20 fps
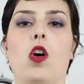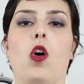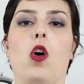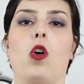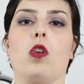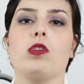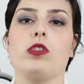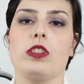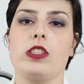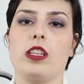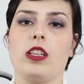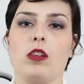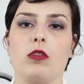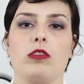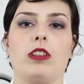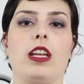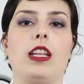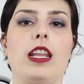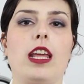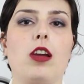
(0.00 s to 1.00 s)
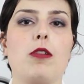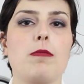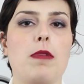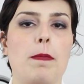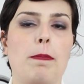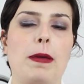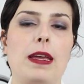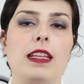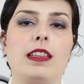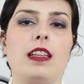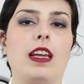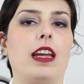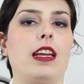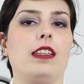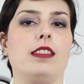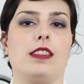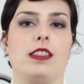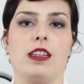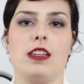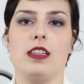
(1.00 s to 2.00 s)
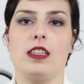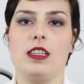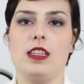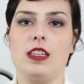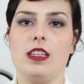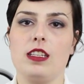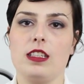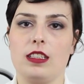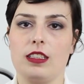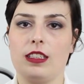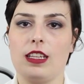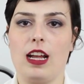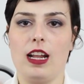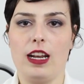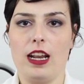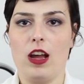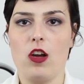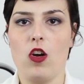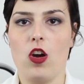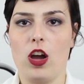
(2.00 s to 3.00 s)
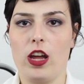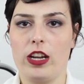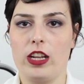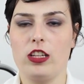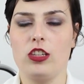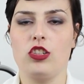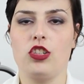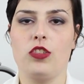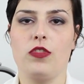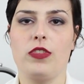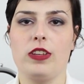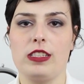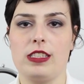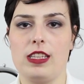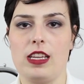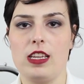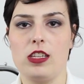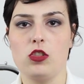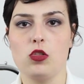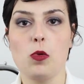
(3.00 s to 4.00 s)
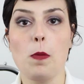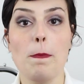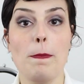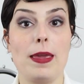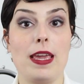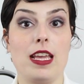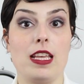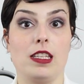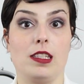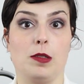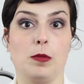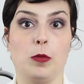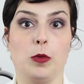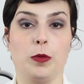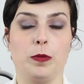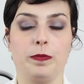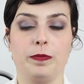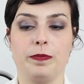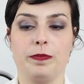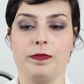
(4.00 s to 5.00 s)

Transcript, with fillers: ou se não tem nenhuma pendência e tá na hora de fazer isso mesmo.